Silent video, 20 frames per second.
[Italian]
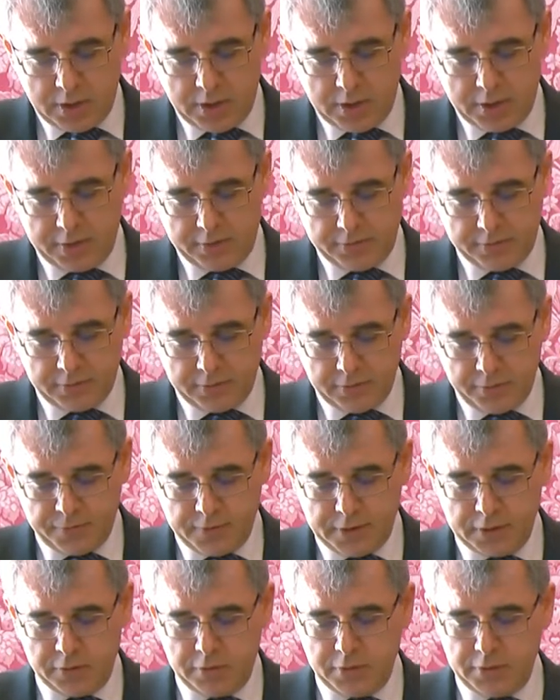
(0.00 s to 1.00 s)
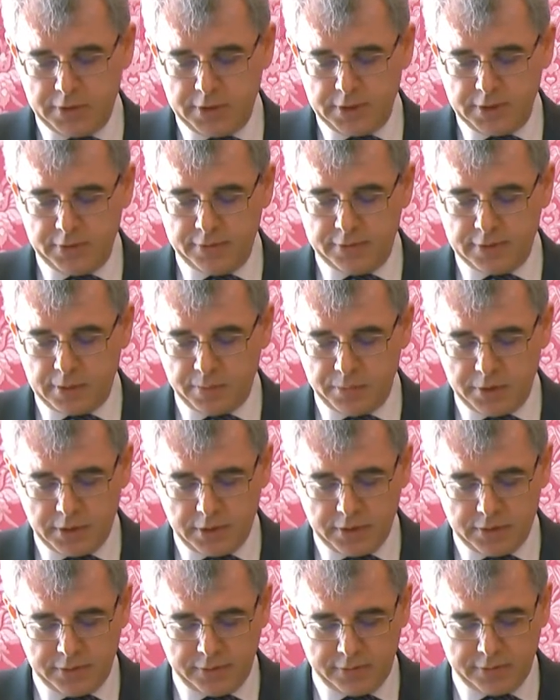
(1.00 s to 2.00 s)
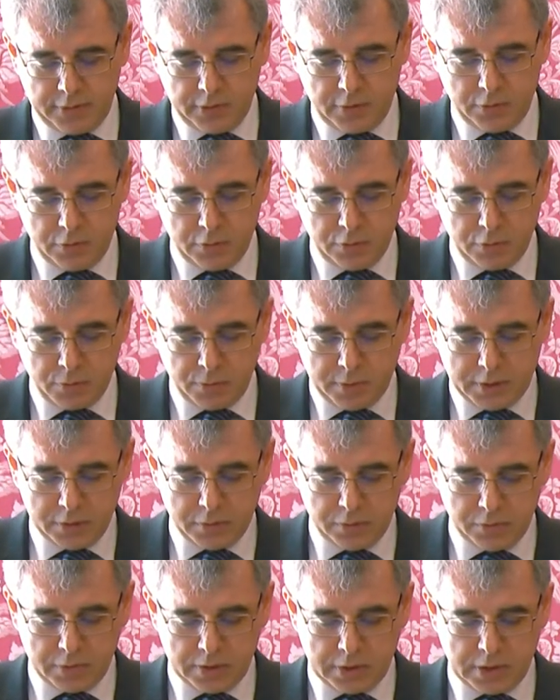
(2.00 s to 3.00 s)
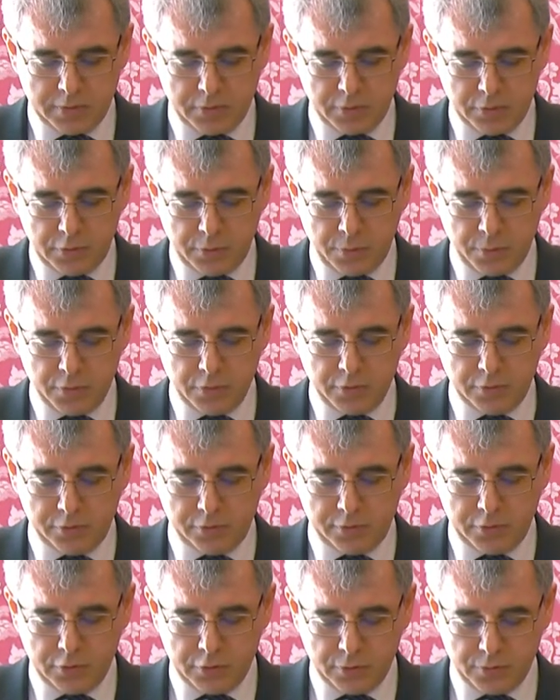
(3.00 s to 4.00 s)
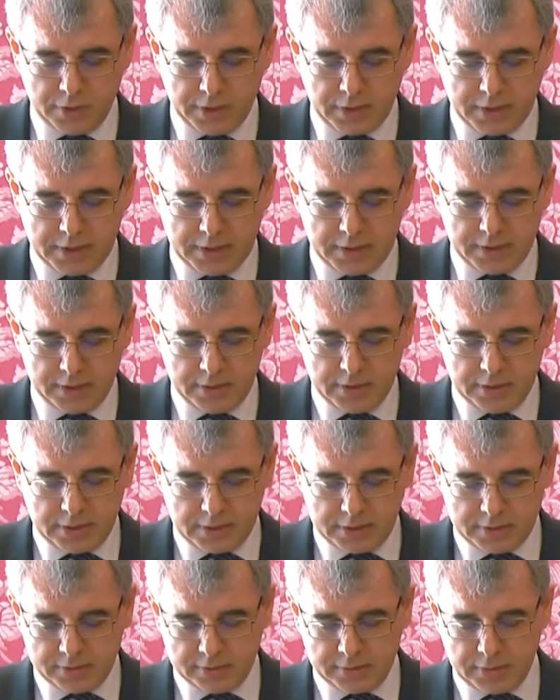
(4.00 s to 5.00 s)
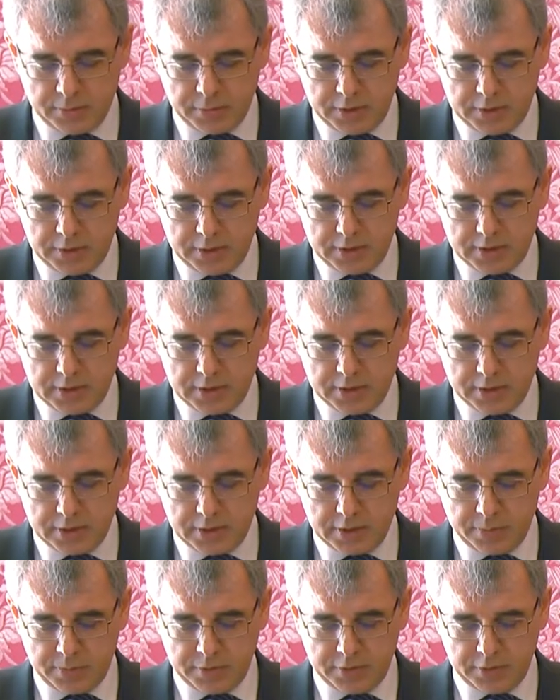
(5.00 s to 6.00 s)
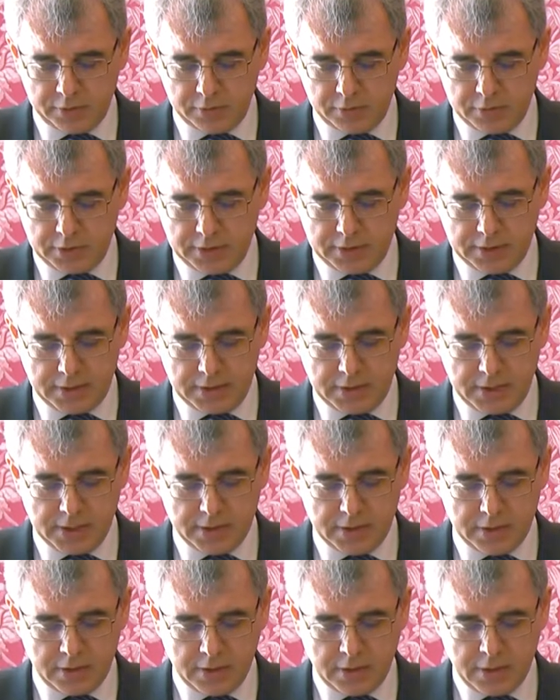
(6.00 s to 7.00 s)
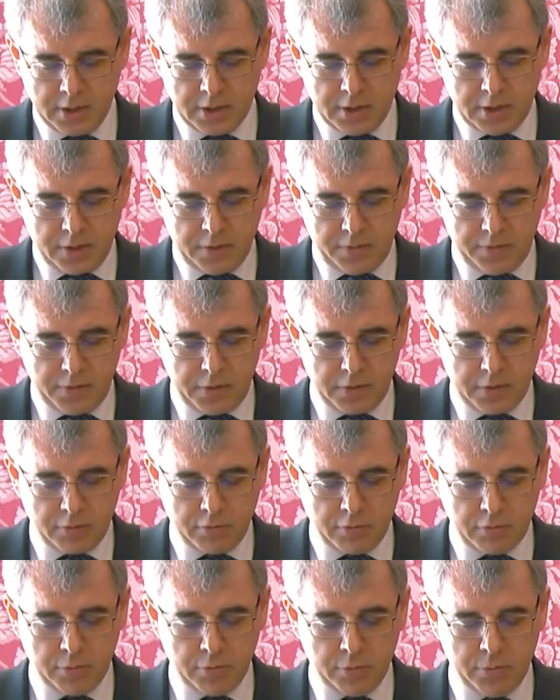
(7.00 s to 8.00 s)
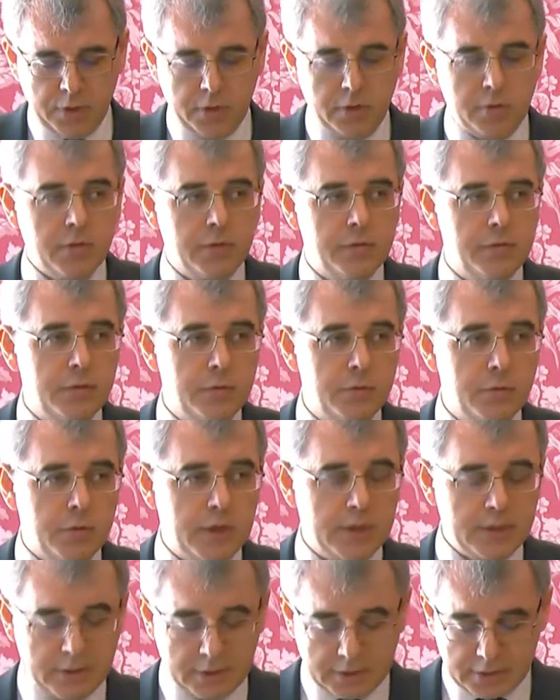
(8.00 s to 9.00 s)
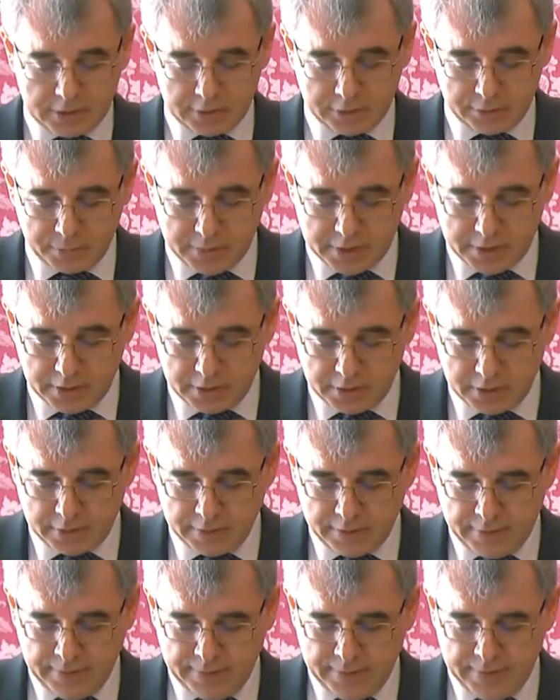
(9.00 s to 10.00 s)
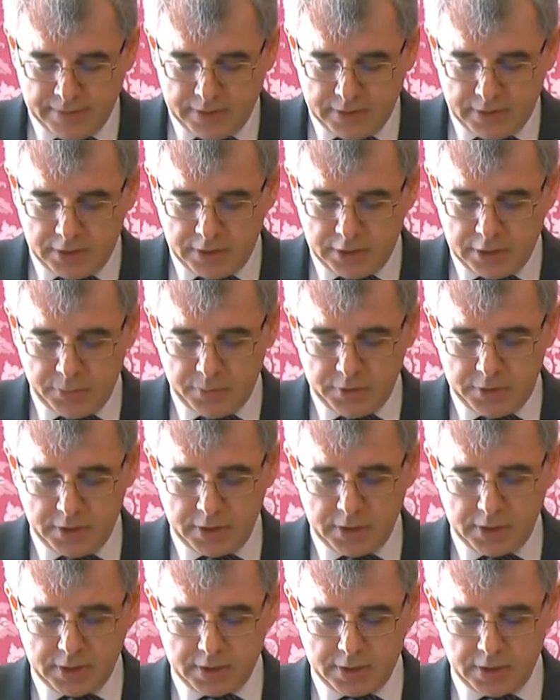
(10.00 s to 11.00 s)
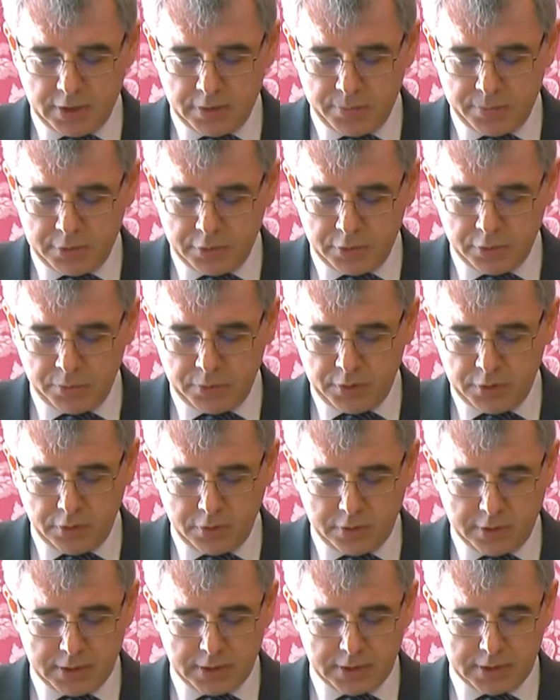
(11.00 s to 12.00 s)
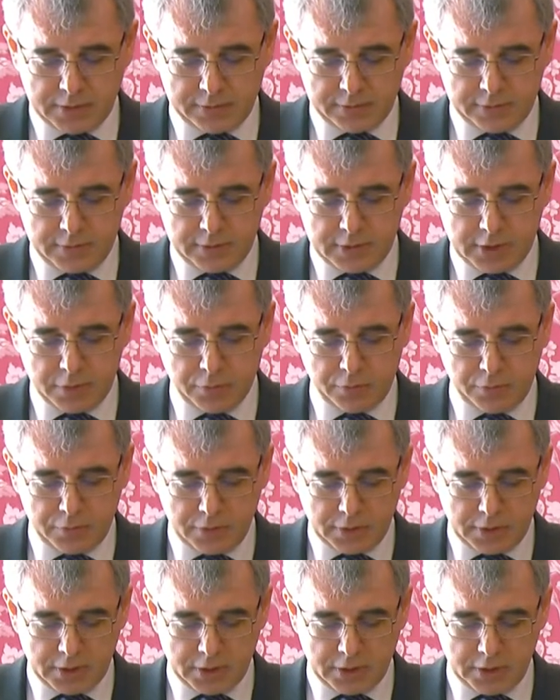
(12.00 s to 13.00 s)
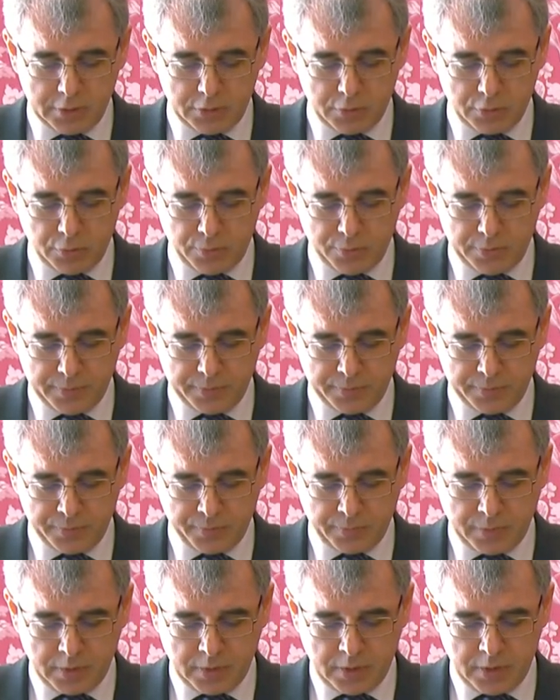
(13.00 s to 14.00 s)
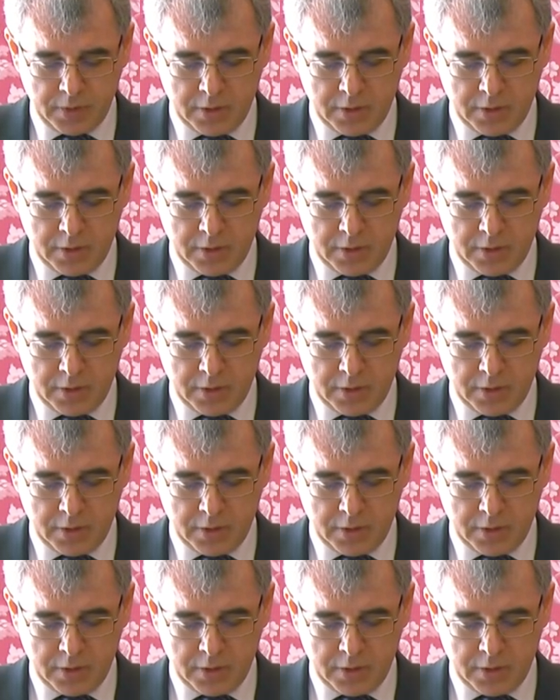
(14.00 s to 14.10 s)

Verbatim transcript: e rese di fatto irrealizzabile il disegno di Urbano VIII di porsi come garante della stabilità della penisola italiana, fino a quel momento assicurata dalla Spagna, e di mitigare il predominio della Casa d'Austria in Europa.